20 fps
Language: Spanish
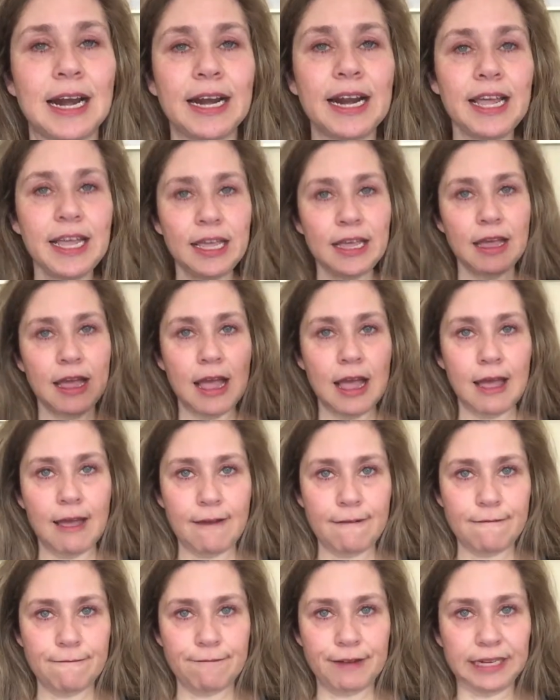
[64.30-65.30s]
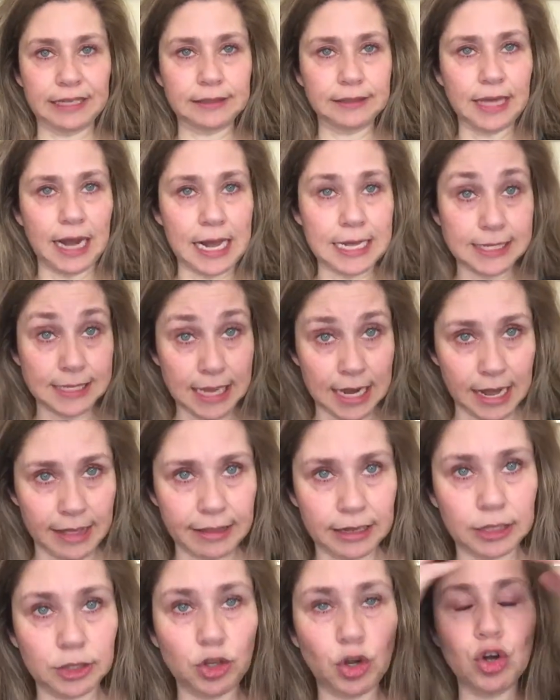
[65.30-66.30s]
al rey frente a la sala
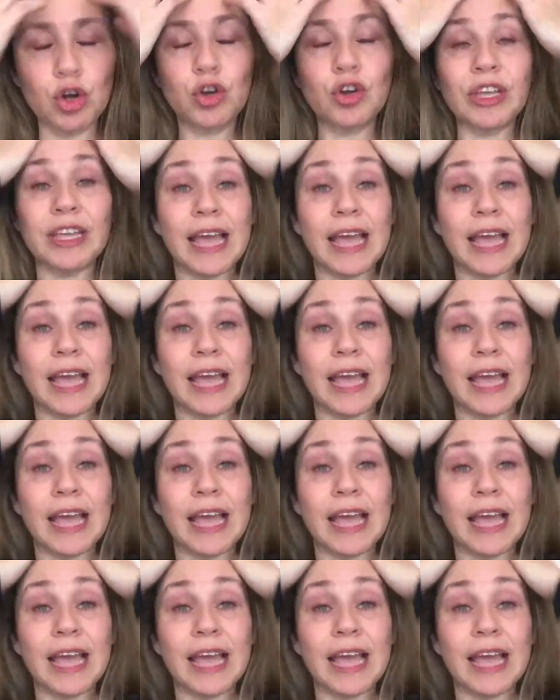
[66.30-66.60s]
del trono.